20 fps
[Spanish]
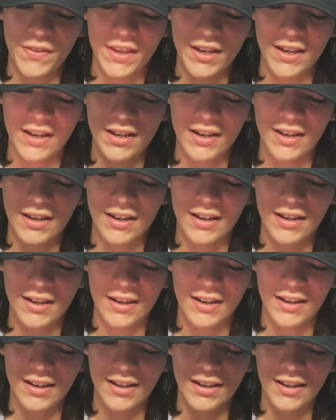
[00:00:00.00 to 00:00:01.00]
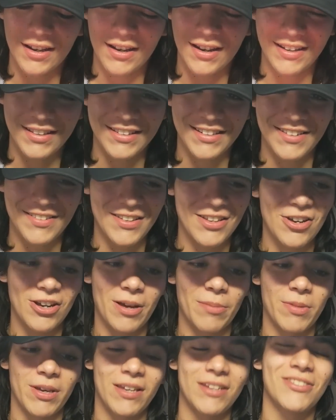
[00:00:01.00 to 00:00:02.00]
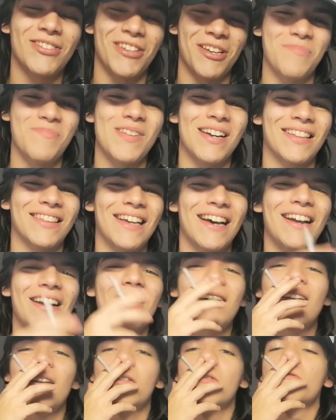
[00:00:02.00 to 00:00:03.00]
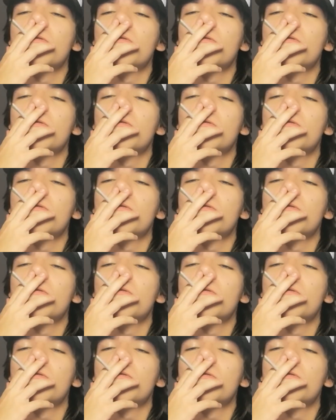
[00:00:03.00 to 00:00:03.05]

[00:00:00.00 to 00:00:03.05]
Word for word: Eh, este es el video que me hizo despertar.